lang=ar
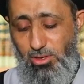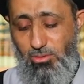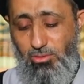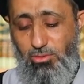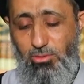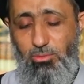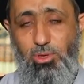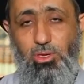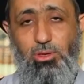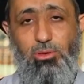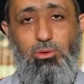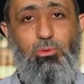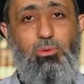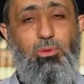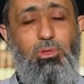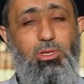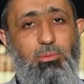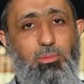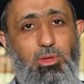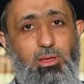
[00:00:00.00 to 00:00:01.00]
ثم
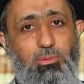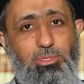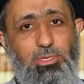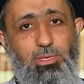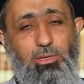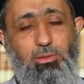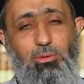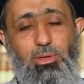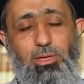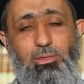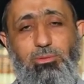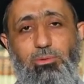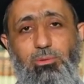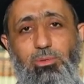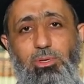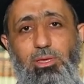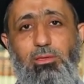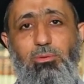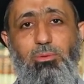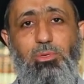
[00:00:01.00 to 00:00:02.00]
يقول الإمام صلوات
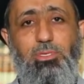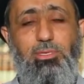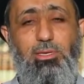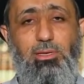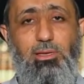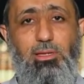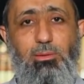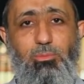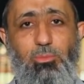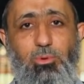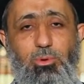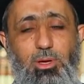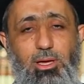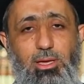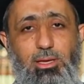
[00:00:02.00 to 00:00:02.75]
الله وسلامه